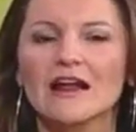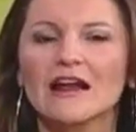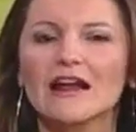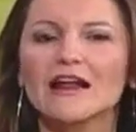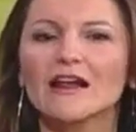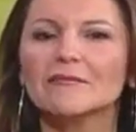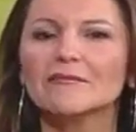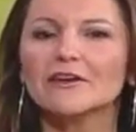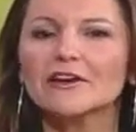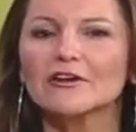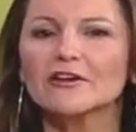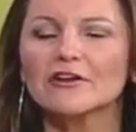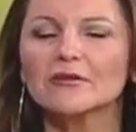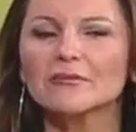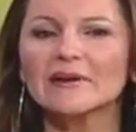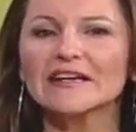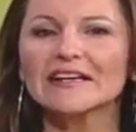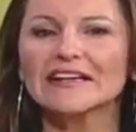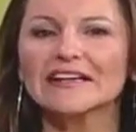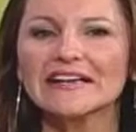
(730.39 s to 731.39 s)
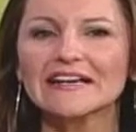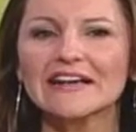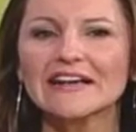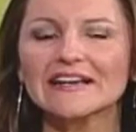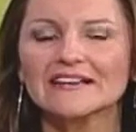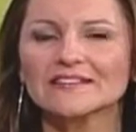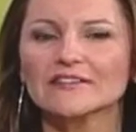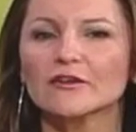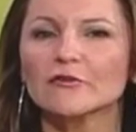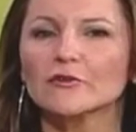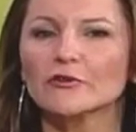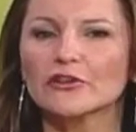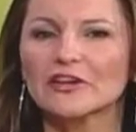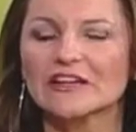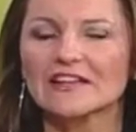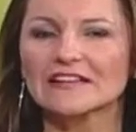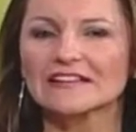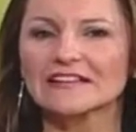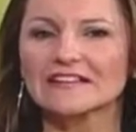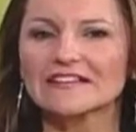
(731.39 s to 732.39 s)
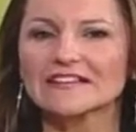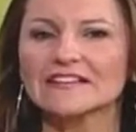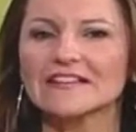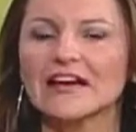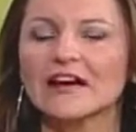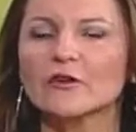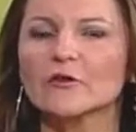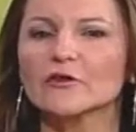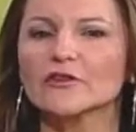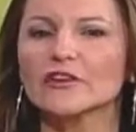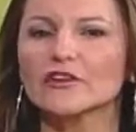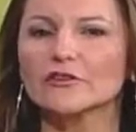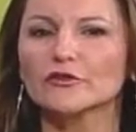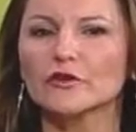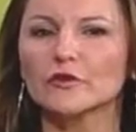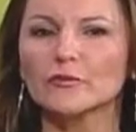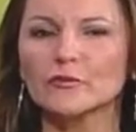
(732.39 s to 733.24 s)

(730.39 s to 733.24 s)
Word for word: La mejor manera es, como ya les decía, cuidando el